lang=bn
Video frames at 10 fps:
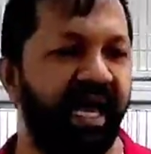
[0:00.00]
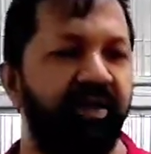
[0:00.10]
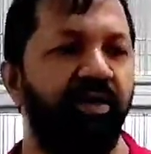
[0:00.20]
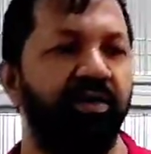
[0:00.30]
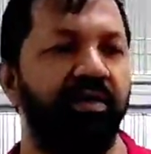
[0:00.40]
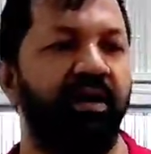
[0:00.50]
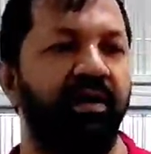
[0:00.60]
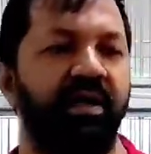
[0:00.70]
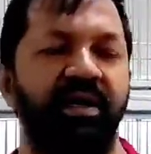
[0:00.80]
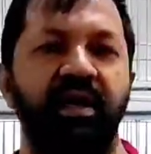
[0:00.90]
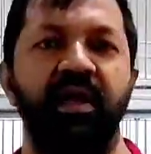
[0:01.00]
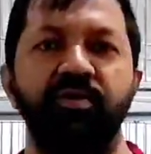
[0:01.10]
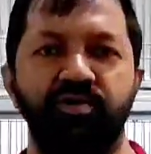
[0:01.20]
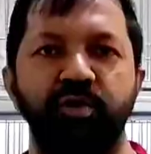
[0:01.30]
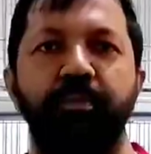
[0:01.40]
এখন
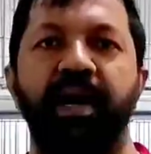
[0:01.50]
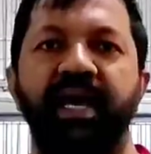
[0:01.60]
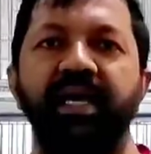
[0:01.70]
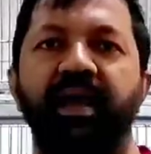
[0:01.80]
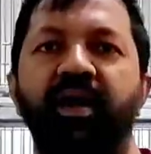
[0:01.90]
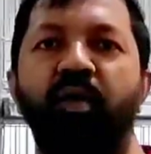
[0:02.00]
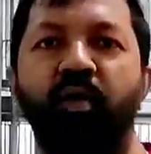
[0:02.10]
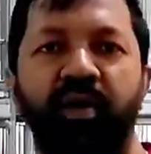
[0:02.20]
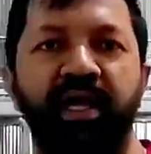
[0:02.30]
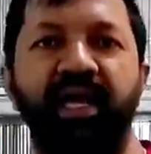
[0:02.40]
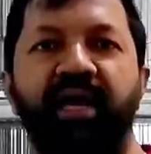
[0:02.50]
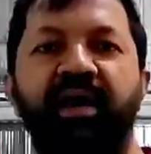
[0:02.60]
ইউসুফ ভাই উনি